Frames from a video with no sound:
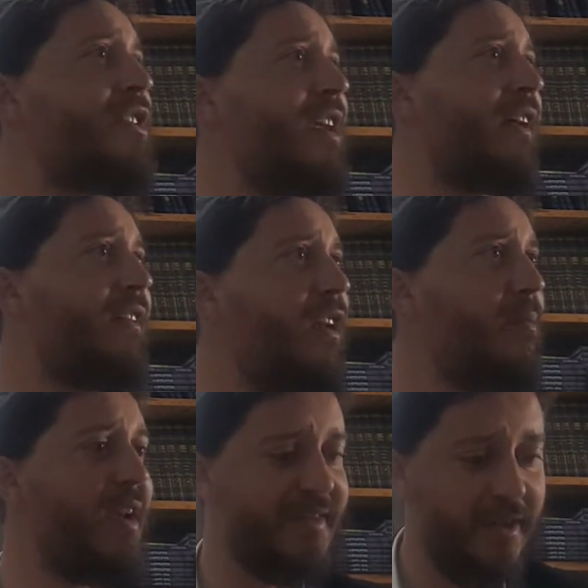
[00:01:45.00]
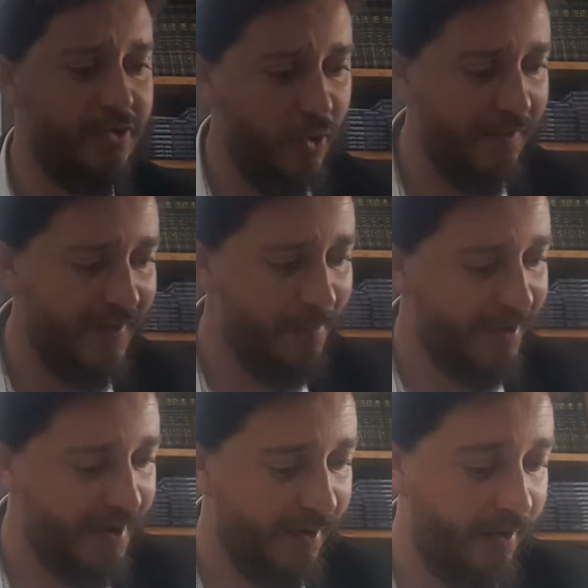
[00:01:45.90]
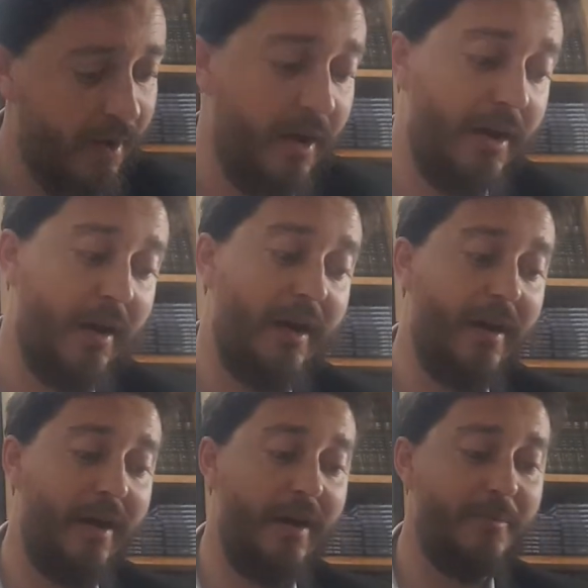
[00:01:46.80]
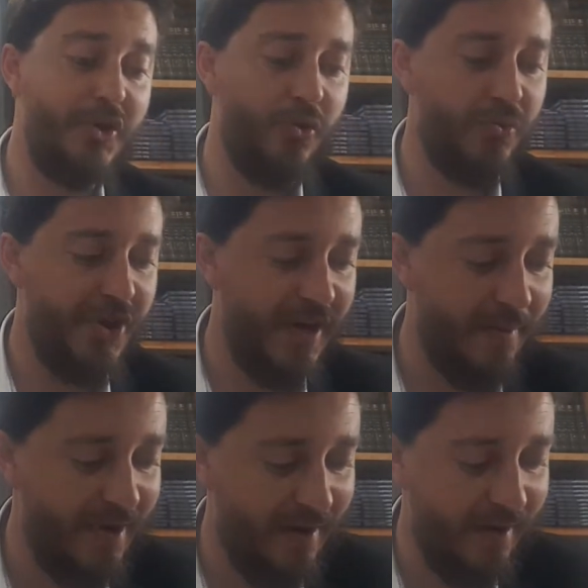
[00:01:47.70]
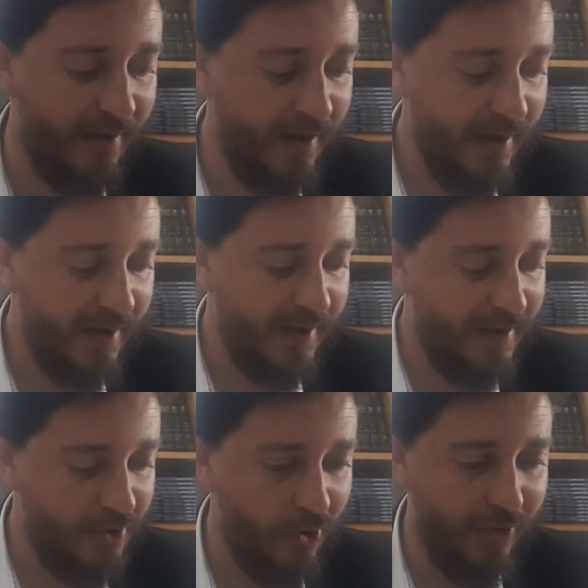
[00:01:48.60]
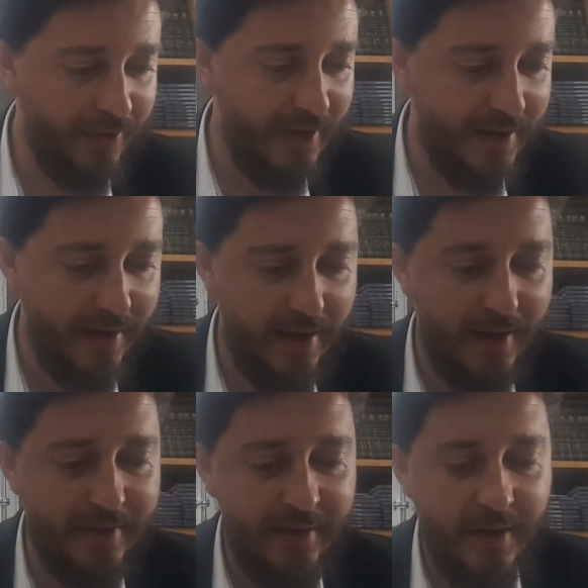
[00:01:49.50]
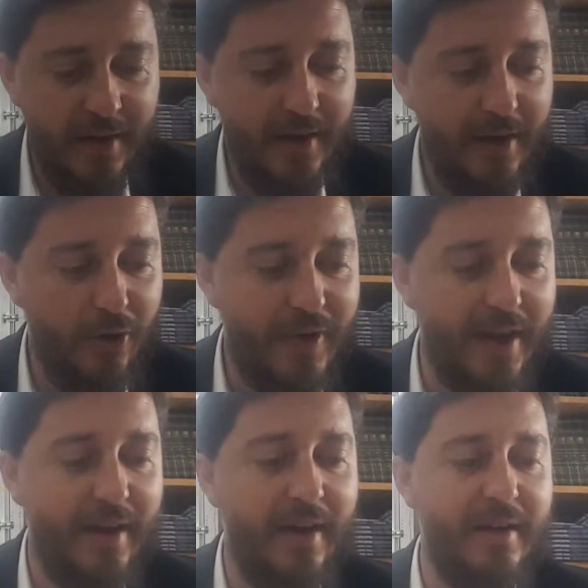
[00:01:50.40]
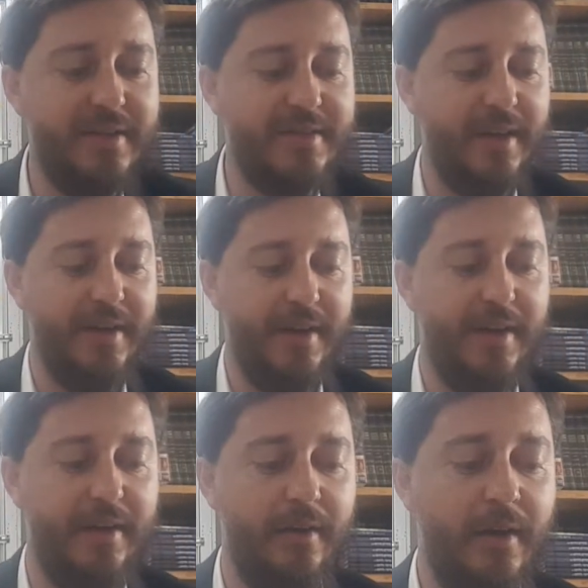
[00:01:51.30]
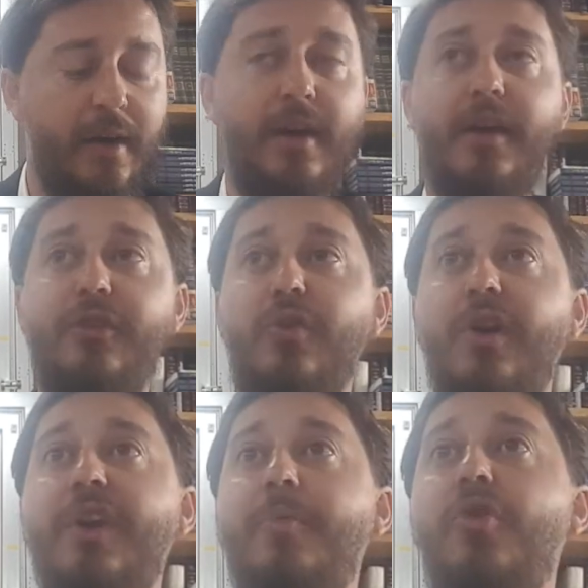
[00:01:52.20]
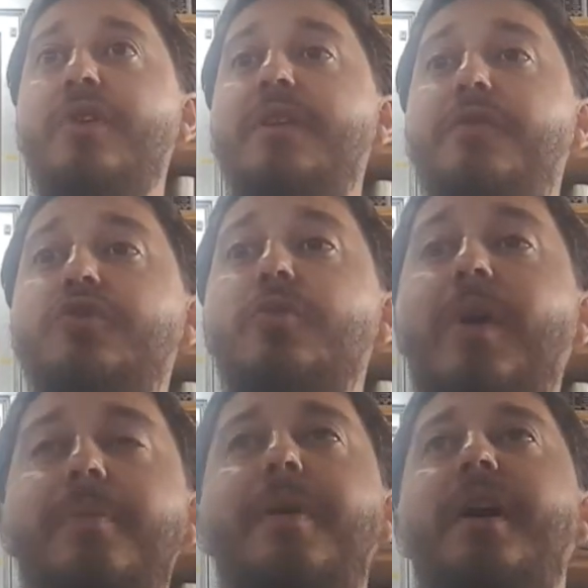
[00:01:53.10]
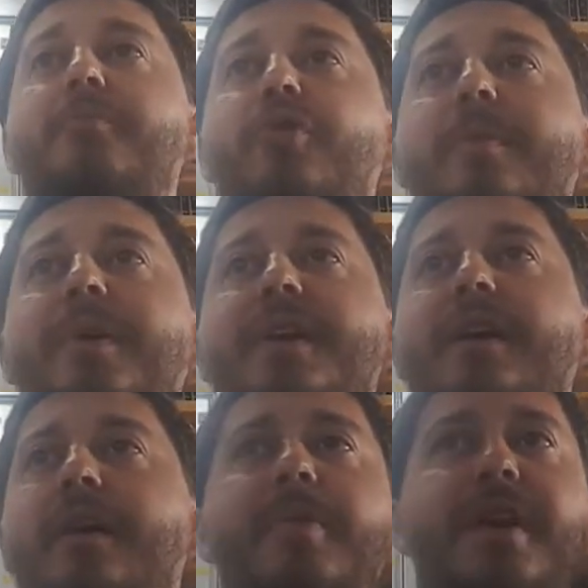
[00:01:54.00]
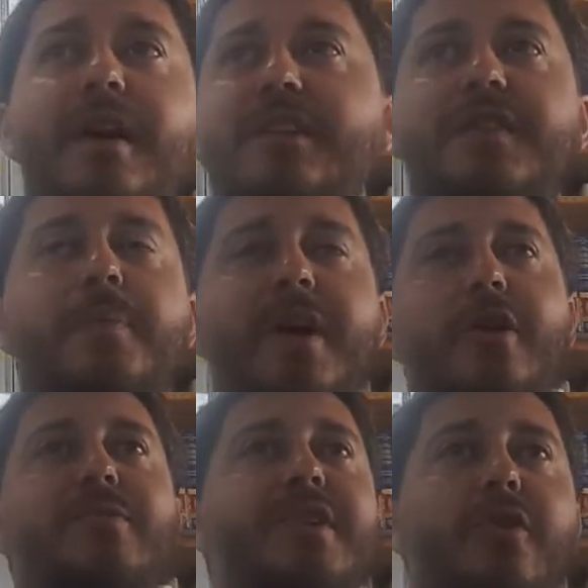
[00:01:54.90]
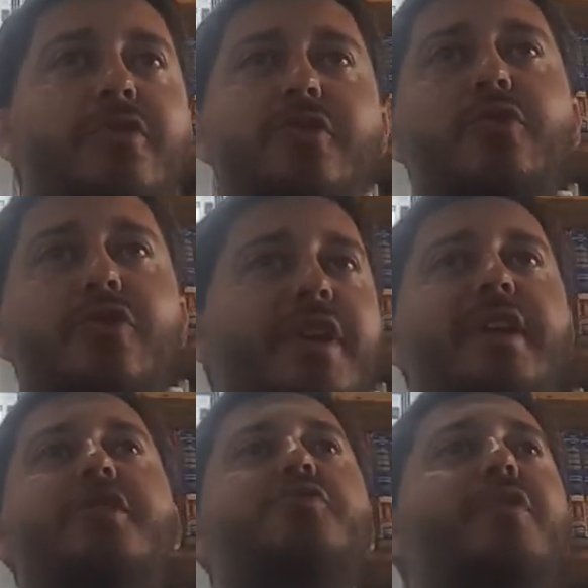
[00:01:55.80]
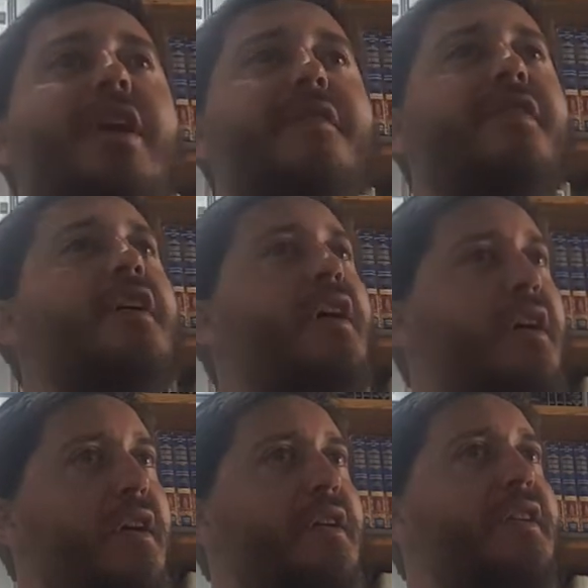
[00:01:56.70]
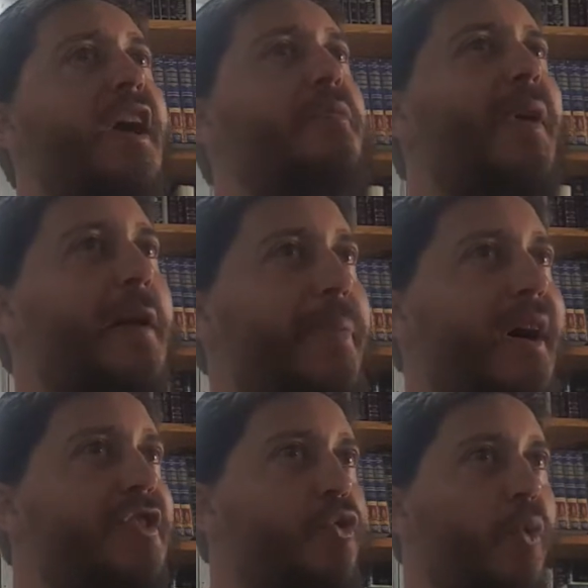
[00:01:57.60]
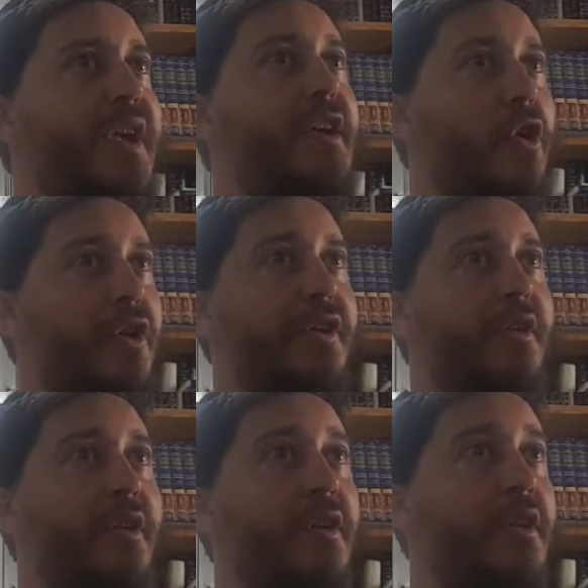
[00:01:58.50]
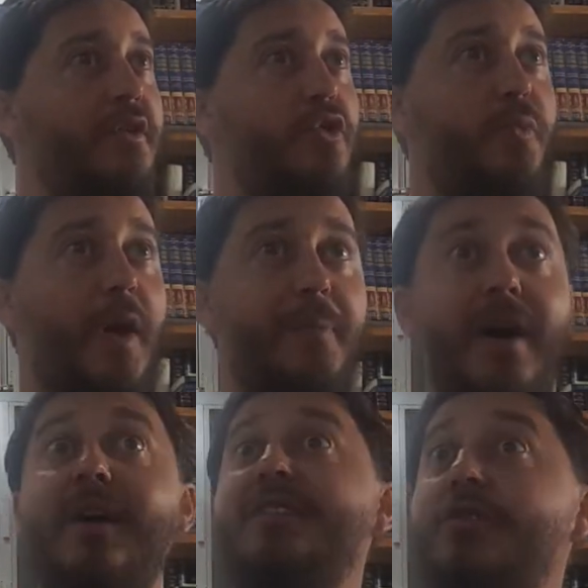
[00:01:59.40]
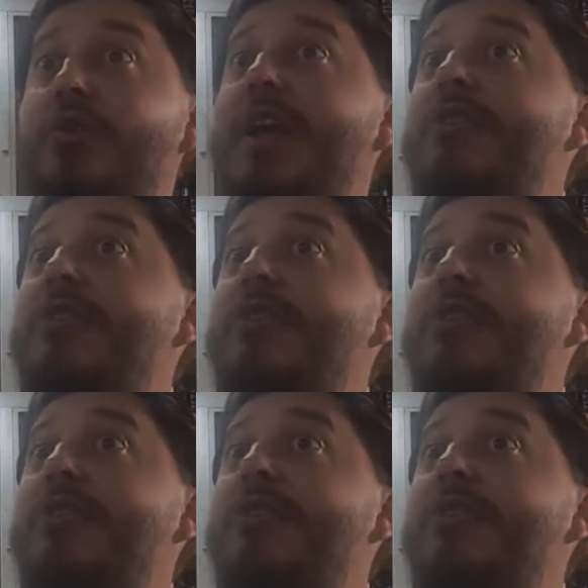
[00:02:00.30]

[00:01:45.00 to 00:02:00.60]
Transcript: petit gartel, il met la ceinture, il fait la prière. Ah, Mishum Shenemar, Ikon Likrat, Elokecha Israël. Et de là, on apprend qu'il faut se préparer pour la prière. La prière, elle ne se fait pas comme ça en une seconde. Allez, je me lève. Il y a une préparation. Hikon, tu te prépares. Et c'est de là